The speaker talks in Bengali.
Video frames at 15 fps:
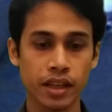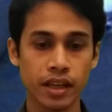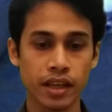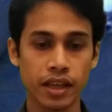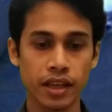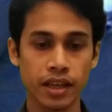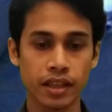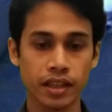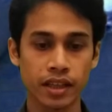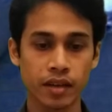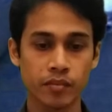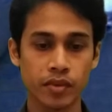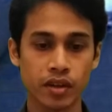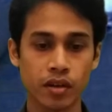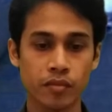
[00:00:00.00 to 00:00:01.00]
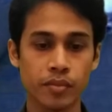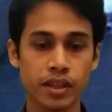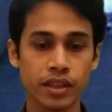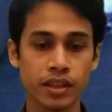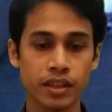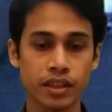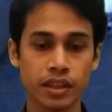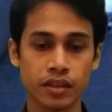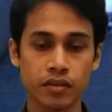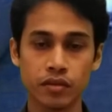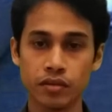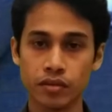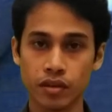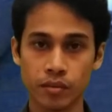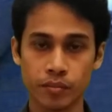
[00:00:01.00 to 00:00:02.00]
দেন এখান থেকে আমরা কপিটা
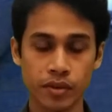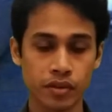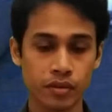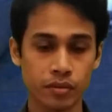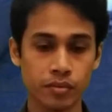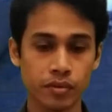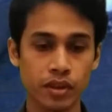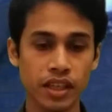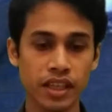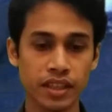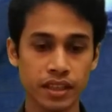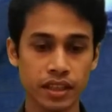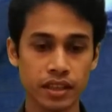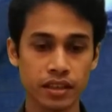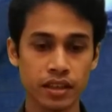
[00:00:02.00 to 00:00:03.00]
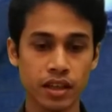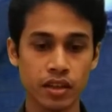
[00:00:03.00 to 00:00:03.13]
কপি করব লিঙ্কটা